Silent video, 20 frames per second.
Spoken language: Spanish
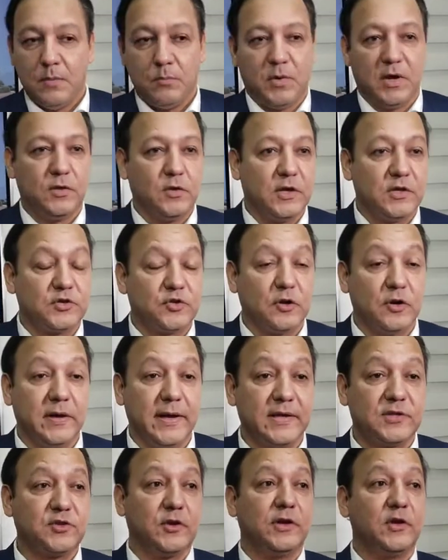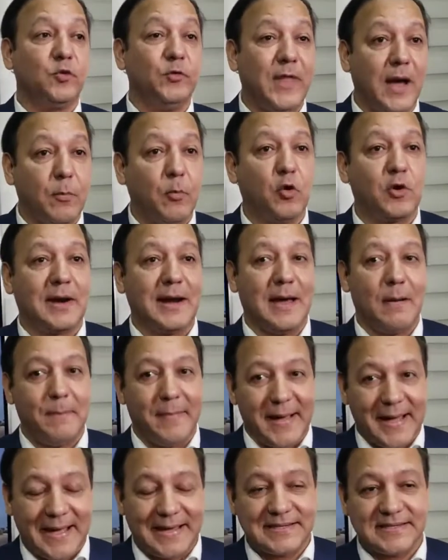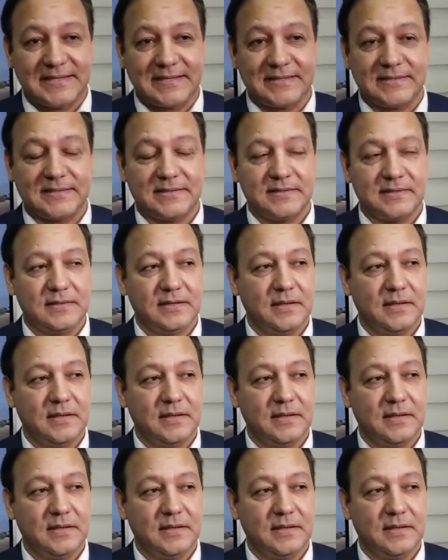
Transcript: Bueno, eso, eso es una burla más,